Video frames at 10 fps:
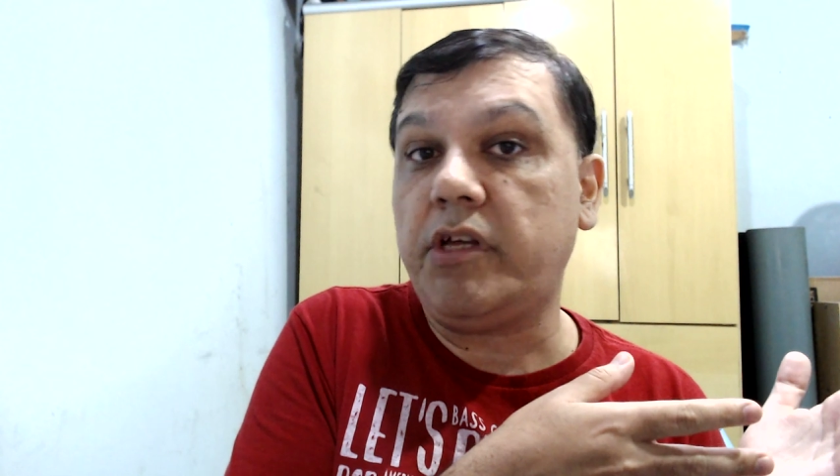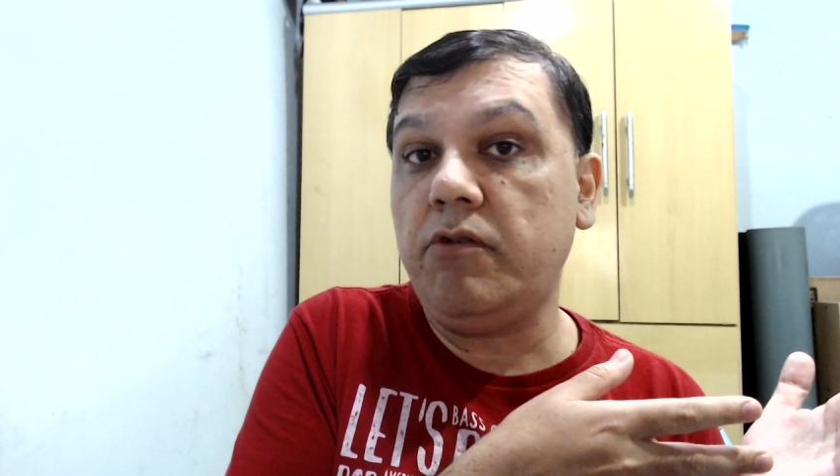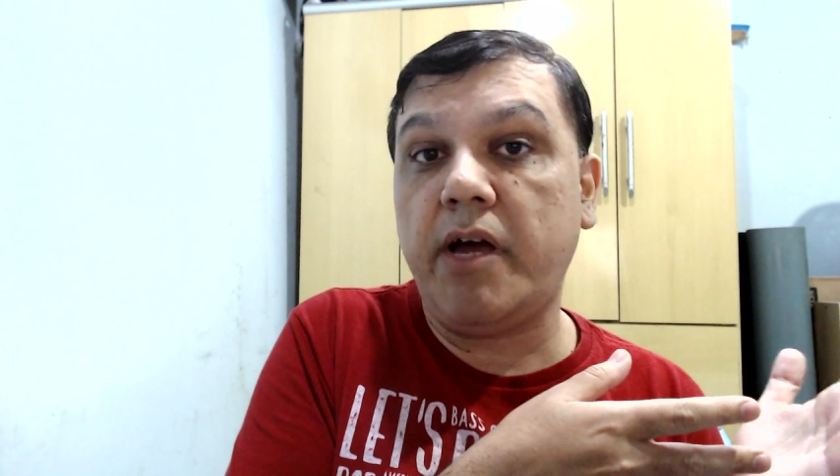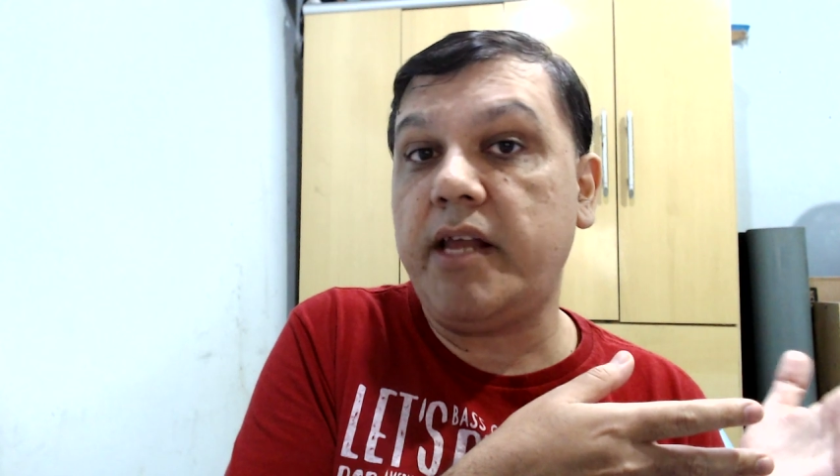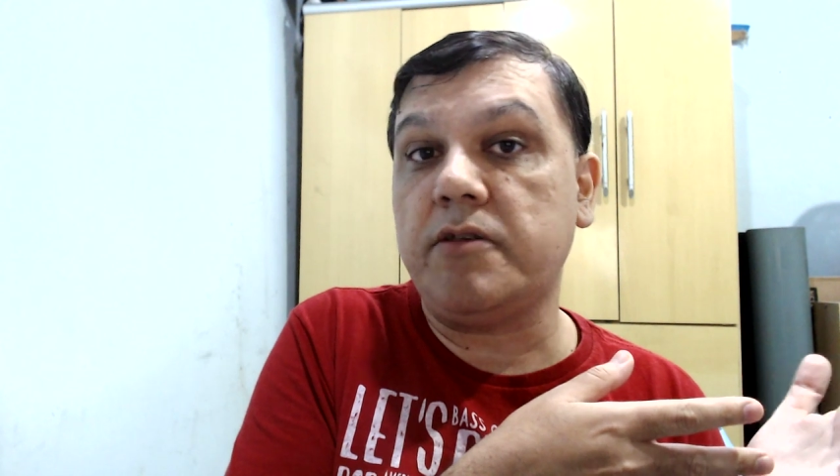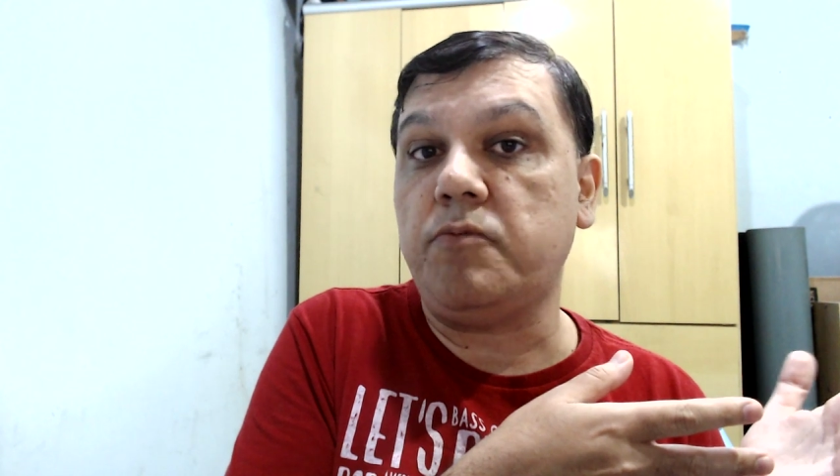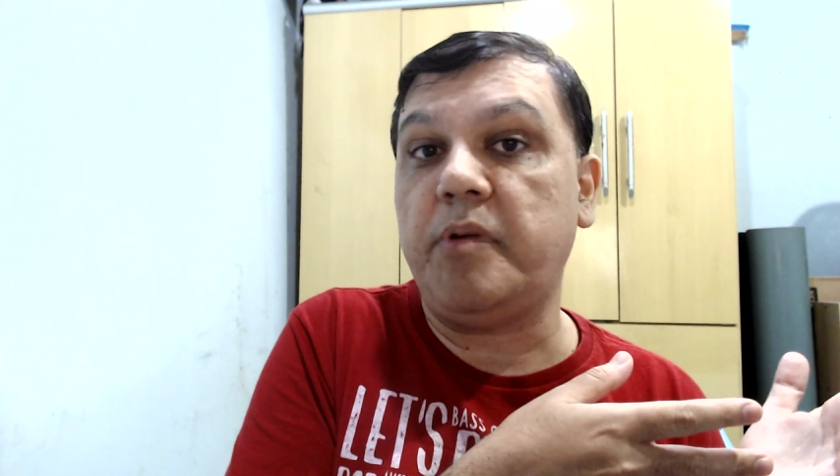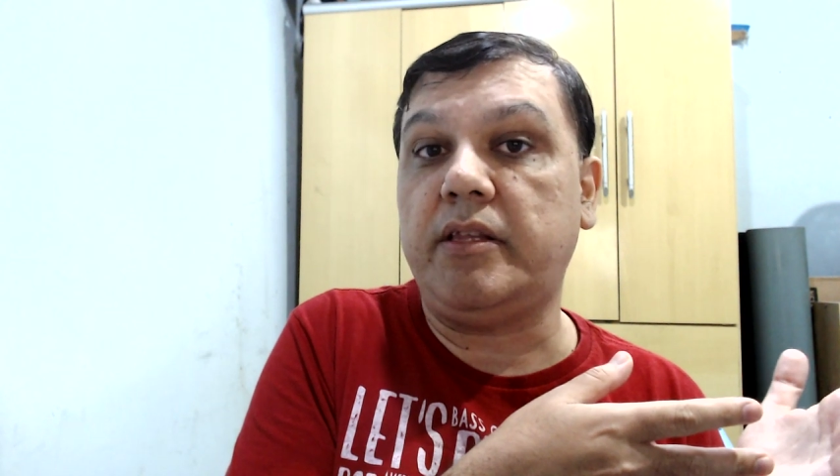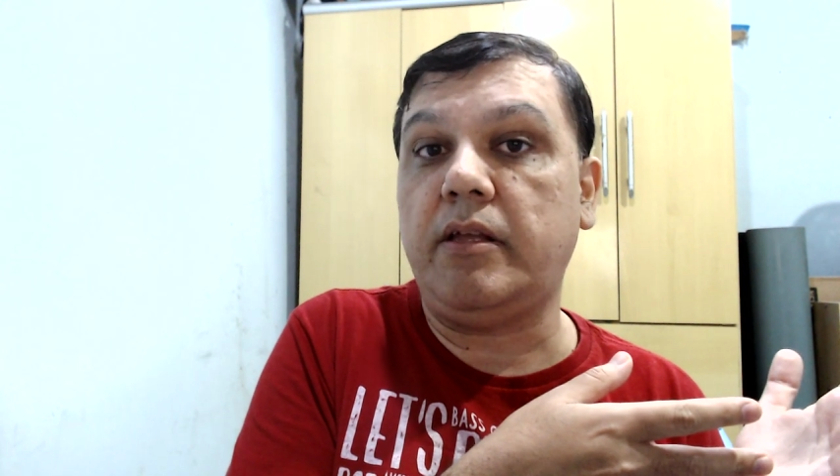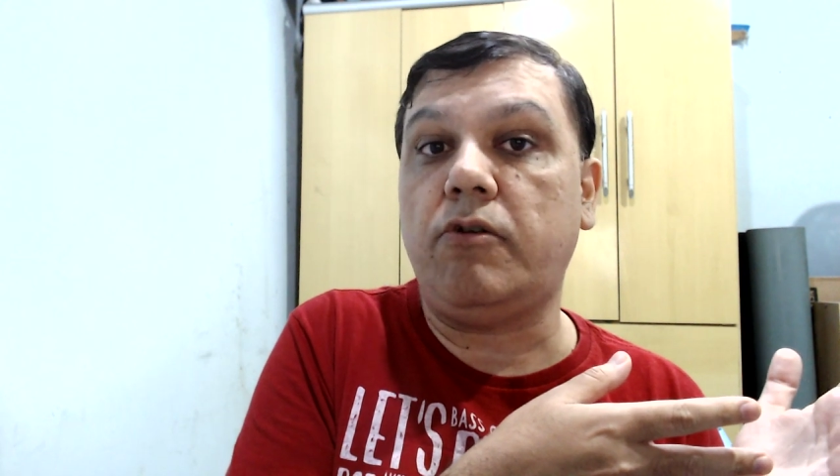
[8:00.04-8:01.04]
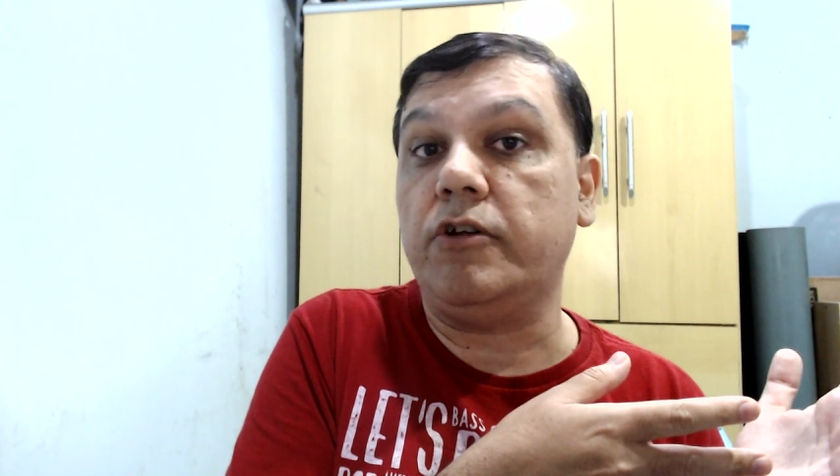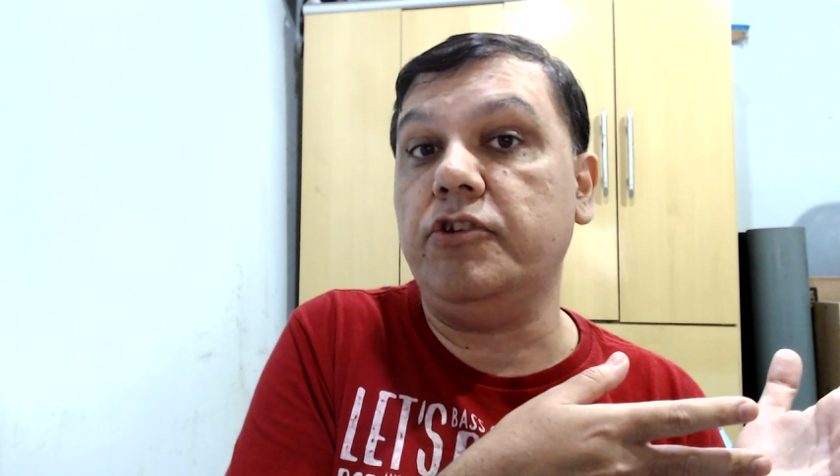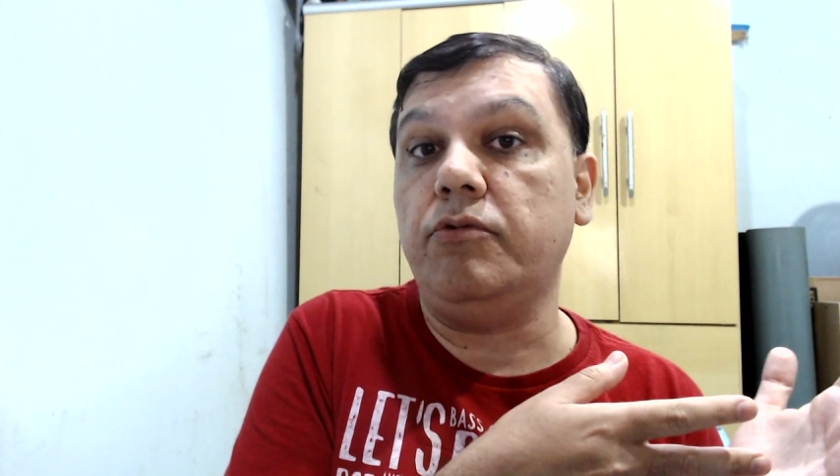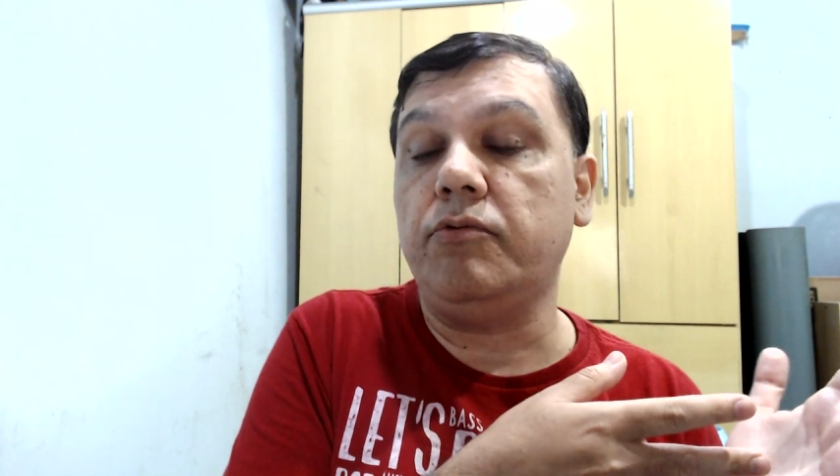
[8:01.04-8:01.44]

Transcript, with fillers: não era super heterógeno.